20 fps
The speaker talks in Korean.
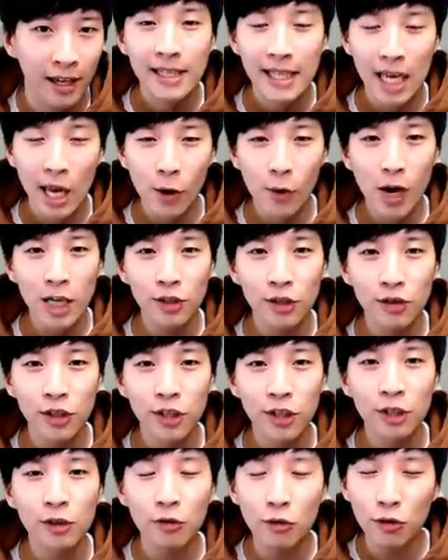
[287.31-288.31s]
사용할 수
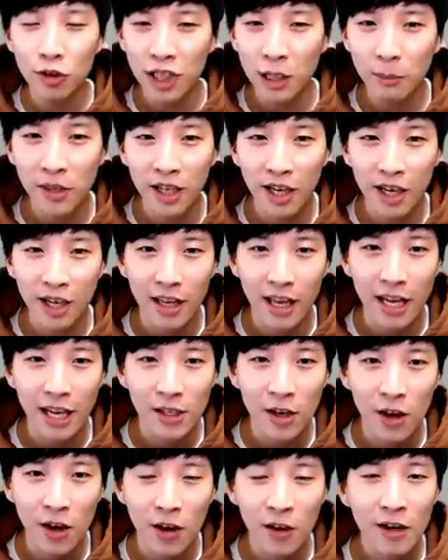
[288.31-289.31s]
있는 꿀팁들에
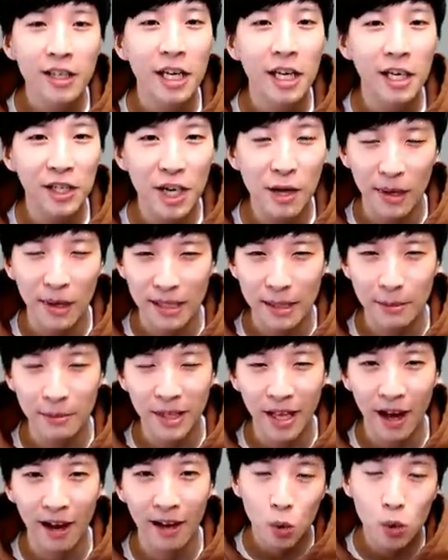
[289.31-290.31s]
대해서
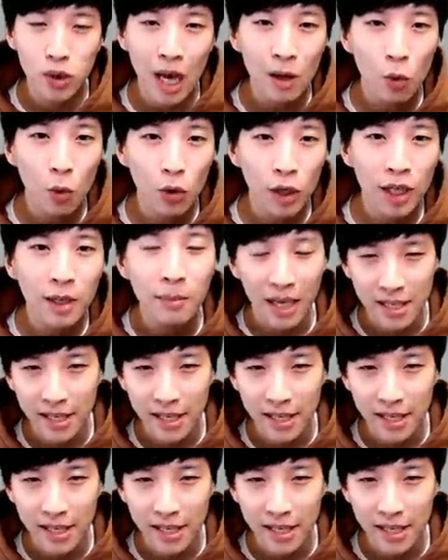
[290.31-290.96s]
얘기해봤습니다 소상공인